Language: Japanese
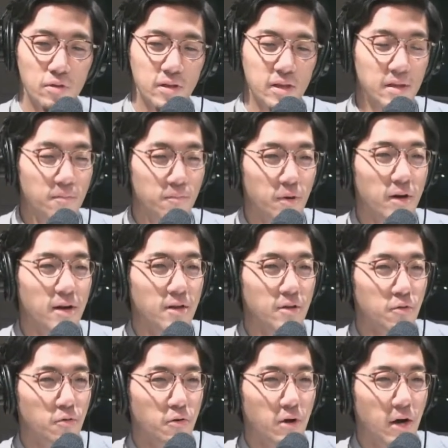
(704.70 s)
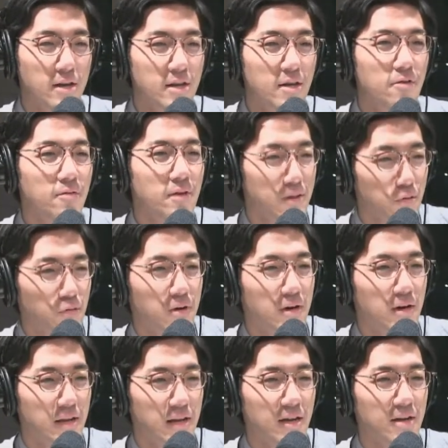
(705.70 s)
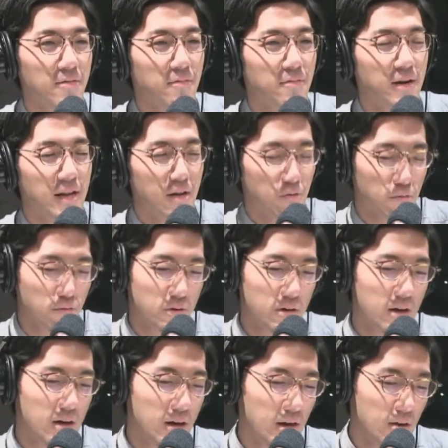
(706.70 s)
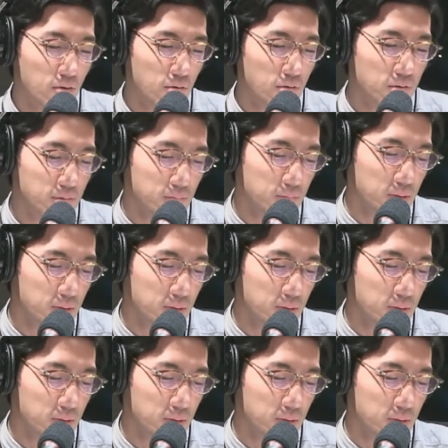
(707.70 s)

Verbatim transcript: うティンバランドカニエ・ウエストとかねねファレルとかがあの